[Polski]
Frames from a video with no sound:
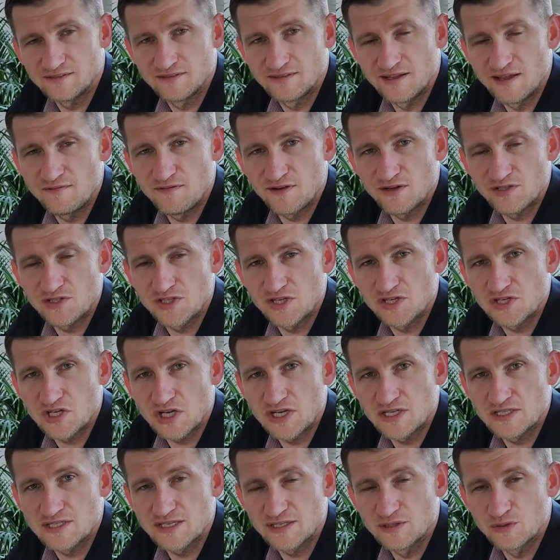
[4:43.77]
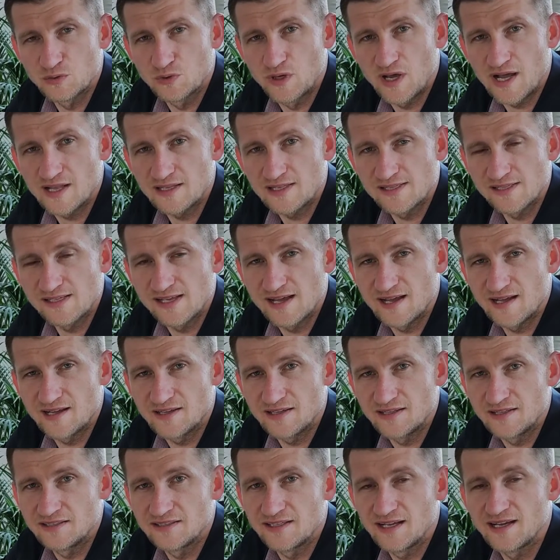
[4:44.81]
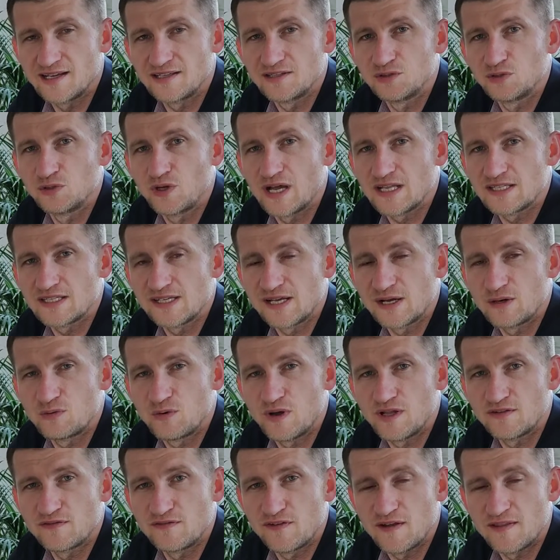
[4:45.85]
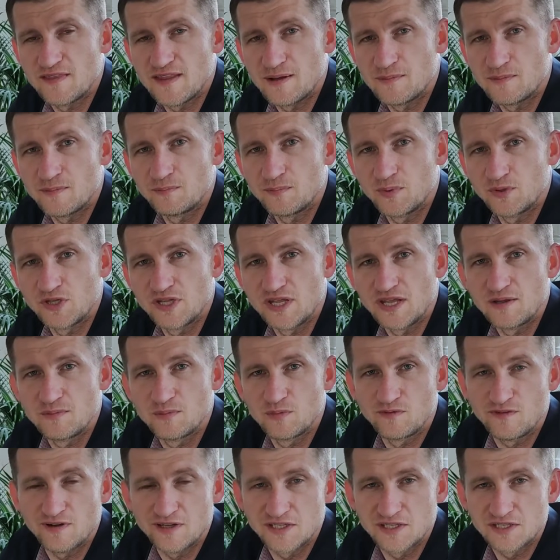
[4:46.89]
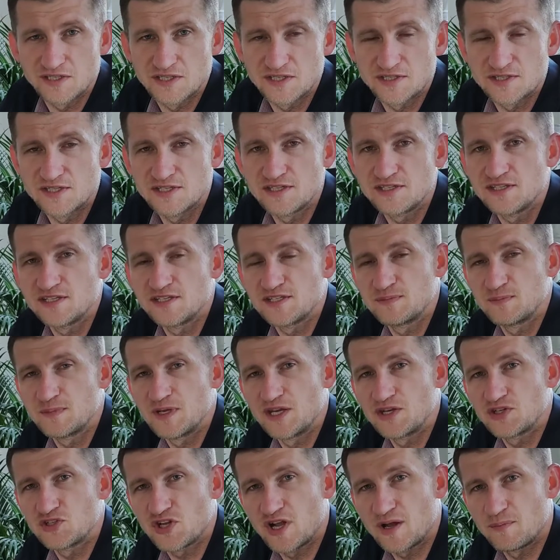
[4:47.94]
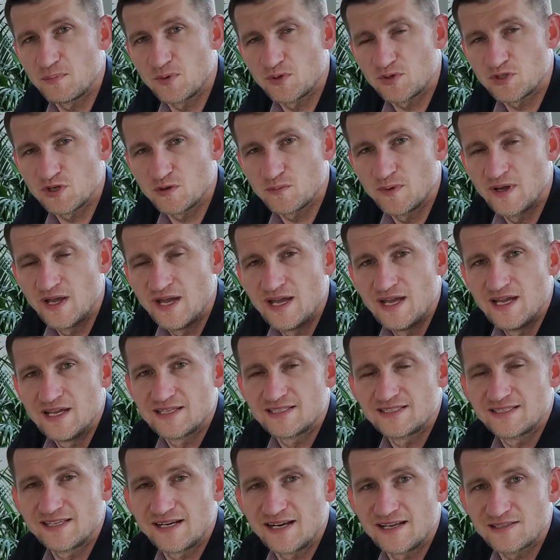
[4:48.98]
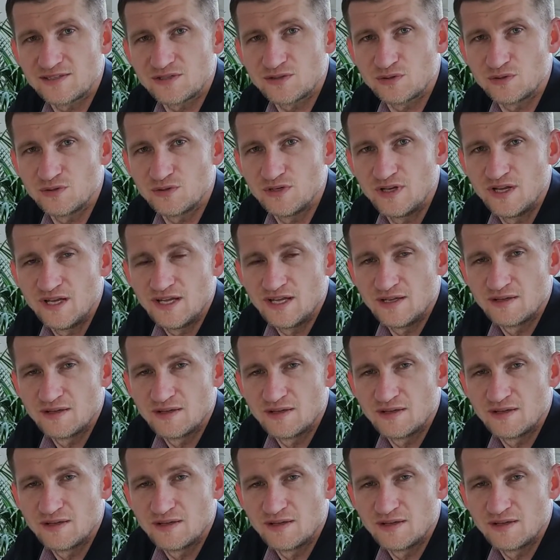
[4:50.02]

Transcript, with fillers: Najważniejsza jest edukacja, i ta edukacja ułatwia nam podejmowanie decyzji, zmniejsza poziom stresu,